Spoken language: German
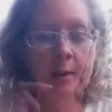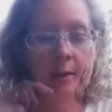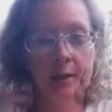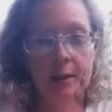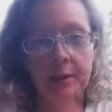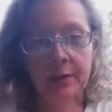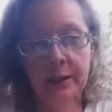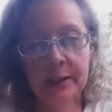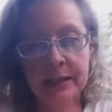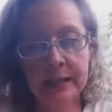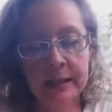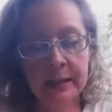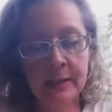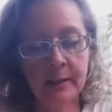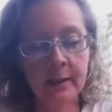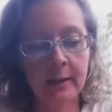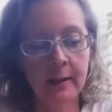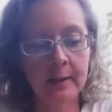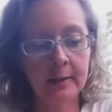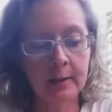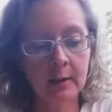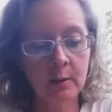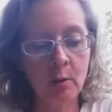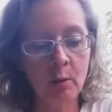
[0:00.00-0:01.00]
Dividende
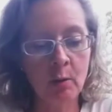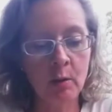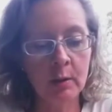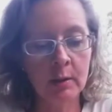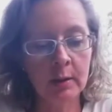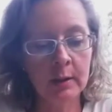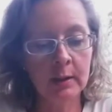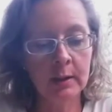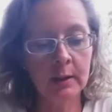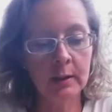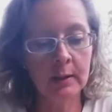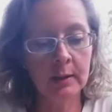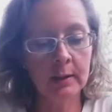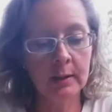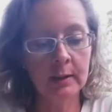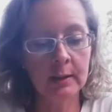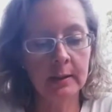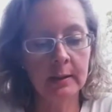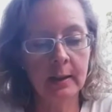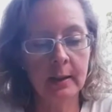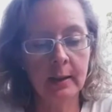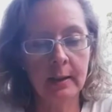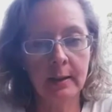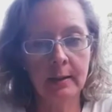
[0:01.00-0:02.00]
ganz kurz
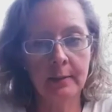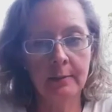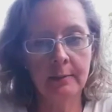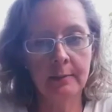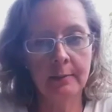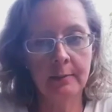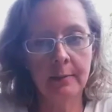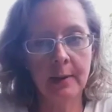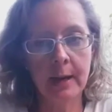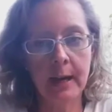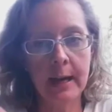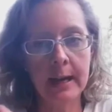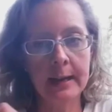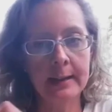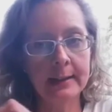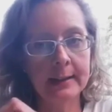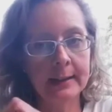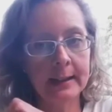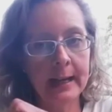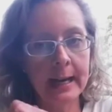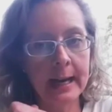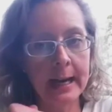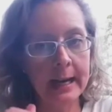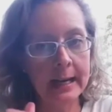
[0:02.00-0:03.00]
ist ähm,
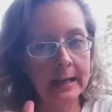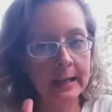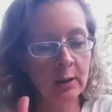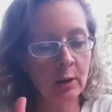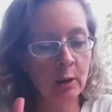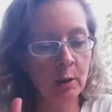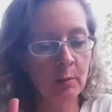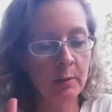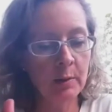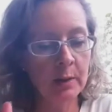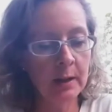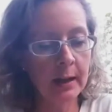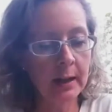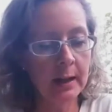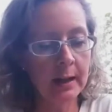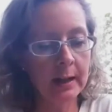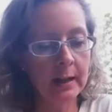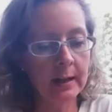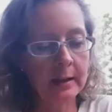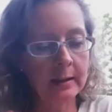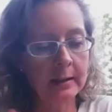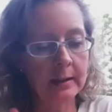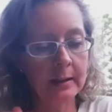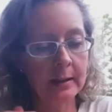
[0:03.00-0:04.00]
als Einkommen
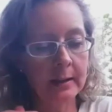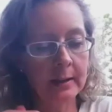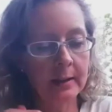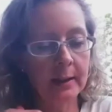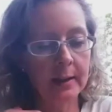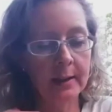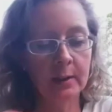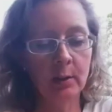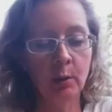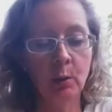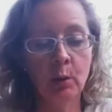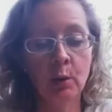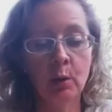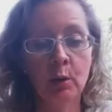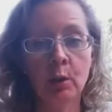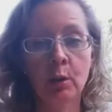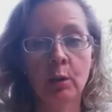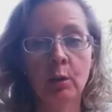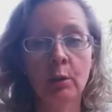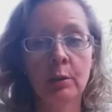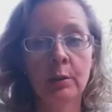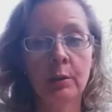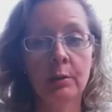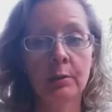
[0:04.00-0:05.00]
eine
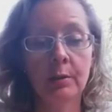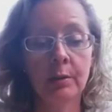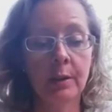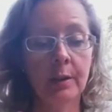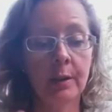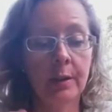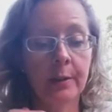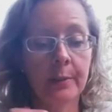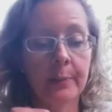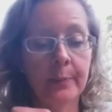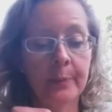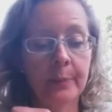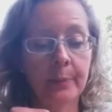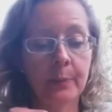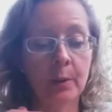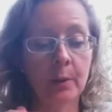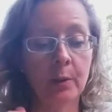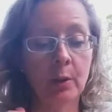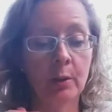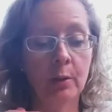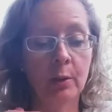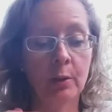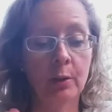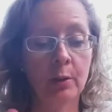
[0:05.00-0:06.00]
historische ähm,
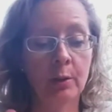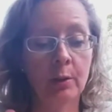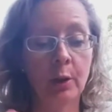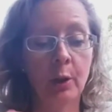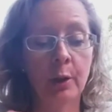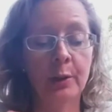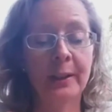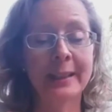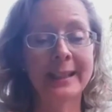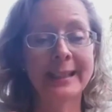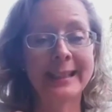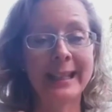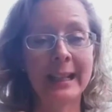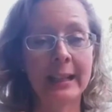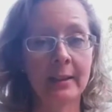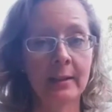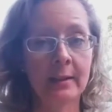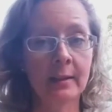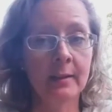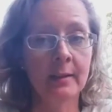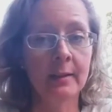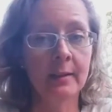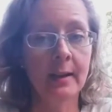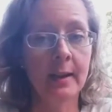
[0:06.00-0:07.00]

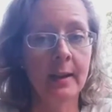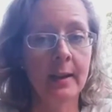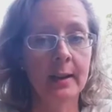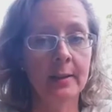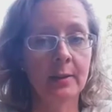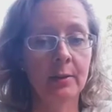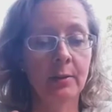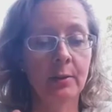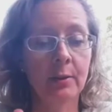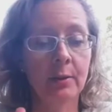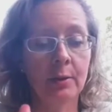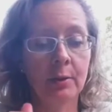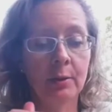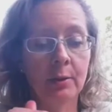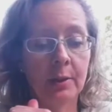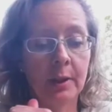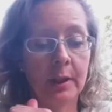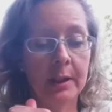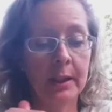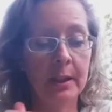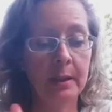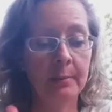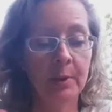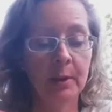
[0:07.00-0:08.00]
Konstante. Also
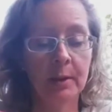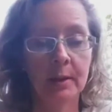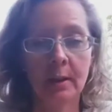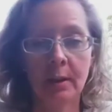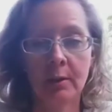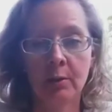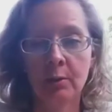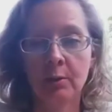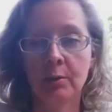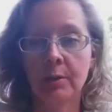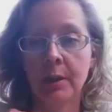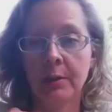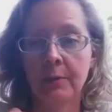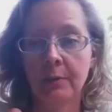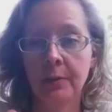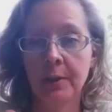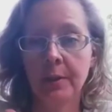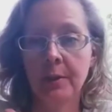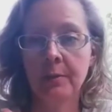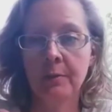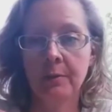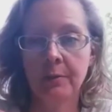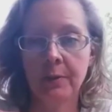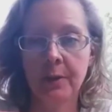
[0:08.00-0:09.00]
Unternehmen zahlen schon seit
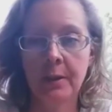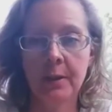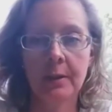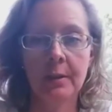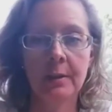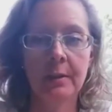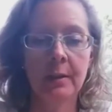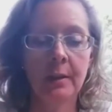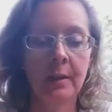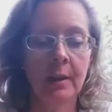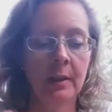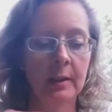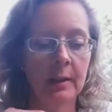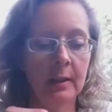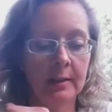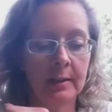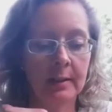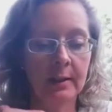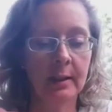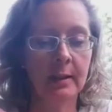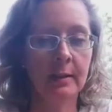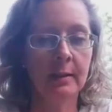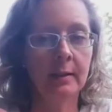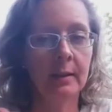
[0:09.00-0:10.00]
vielen, vielen
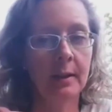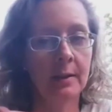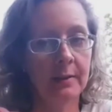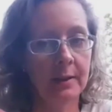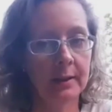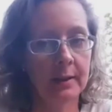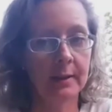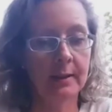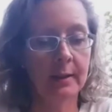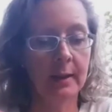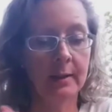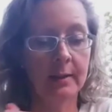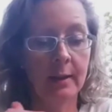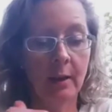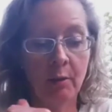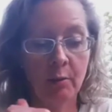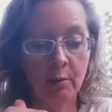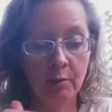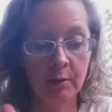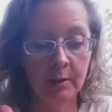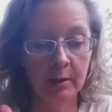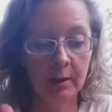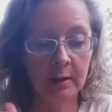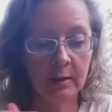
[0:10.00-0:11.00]
Jahrzehnten, teilweise seit
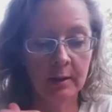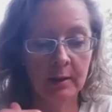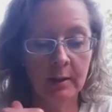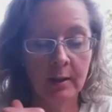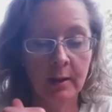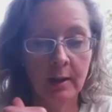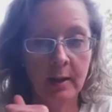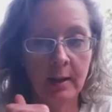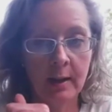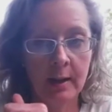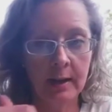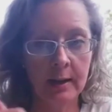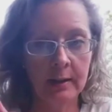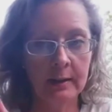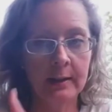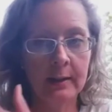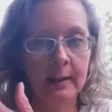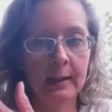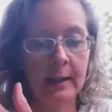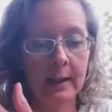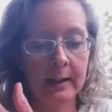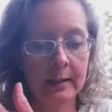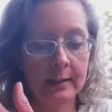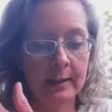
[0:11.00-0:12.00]
Jahrhunderten an
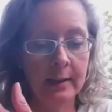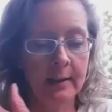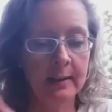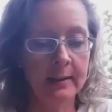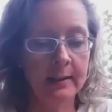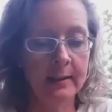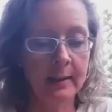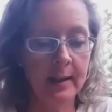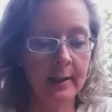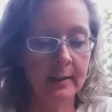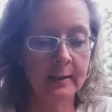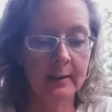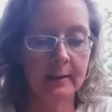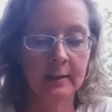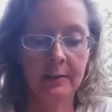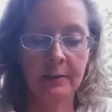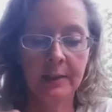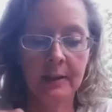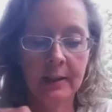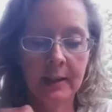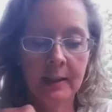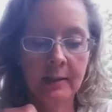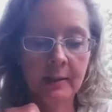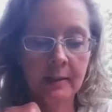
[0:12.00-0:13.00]
die Anteilseigner
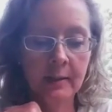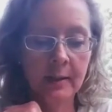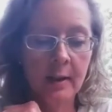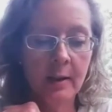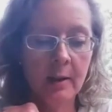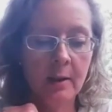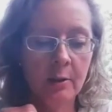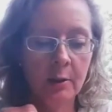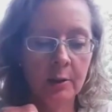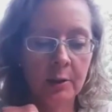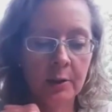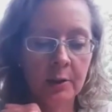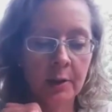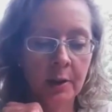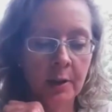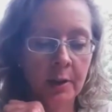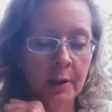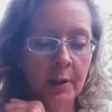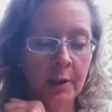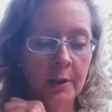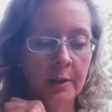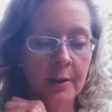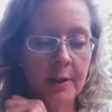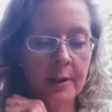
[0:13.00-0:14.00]
Dividenden aus.
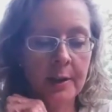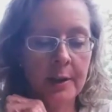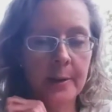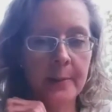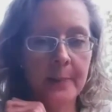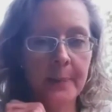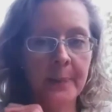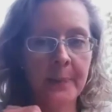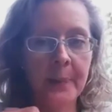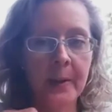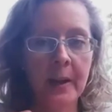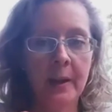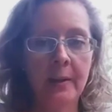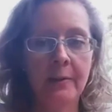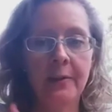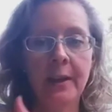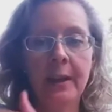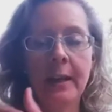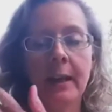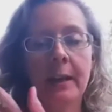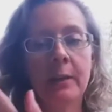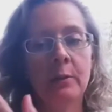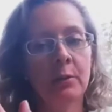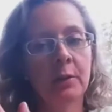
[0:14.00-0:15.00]
Ähm,
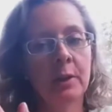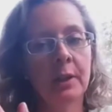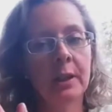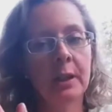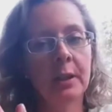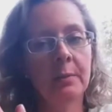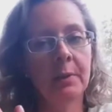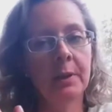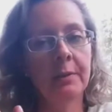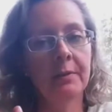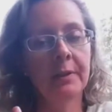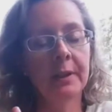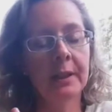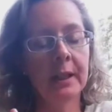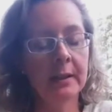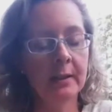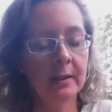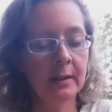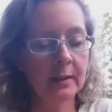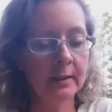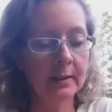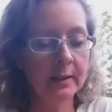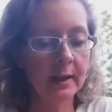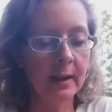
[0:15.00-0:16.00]
wenn ein Unternehmen
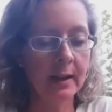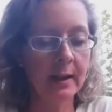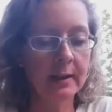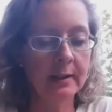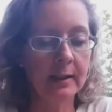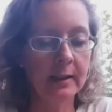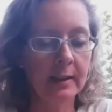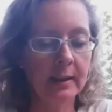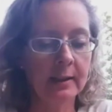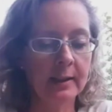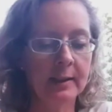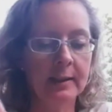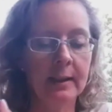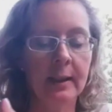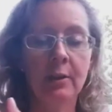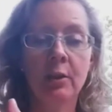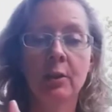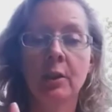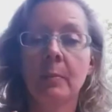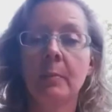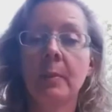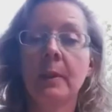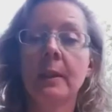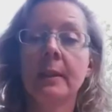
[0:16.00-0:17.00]
Dividende zahlt, dann hat es ein
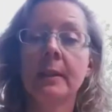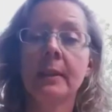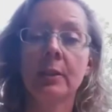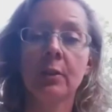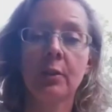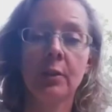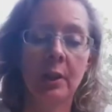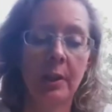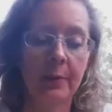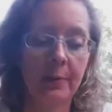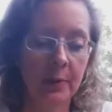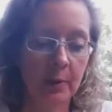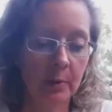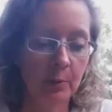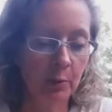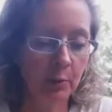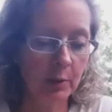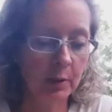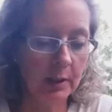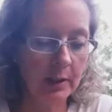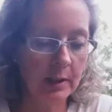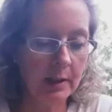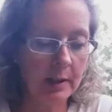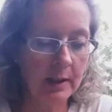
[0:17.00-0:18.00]
stabiles
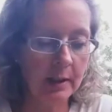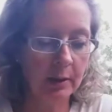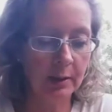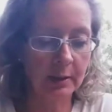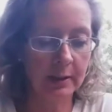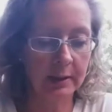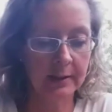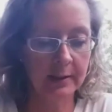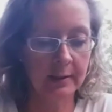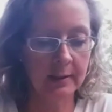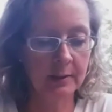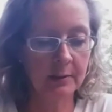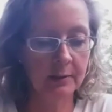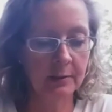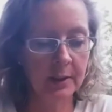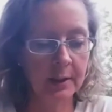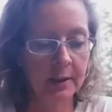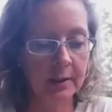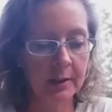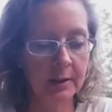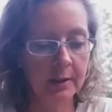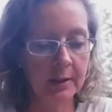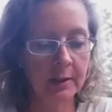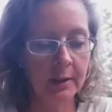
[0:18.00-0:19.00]
Geschäftsmodell. Auch das ist
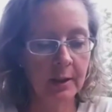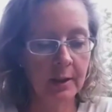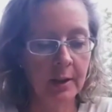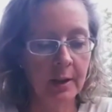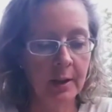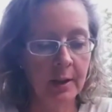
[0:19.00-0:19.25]
wichtig.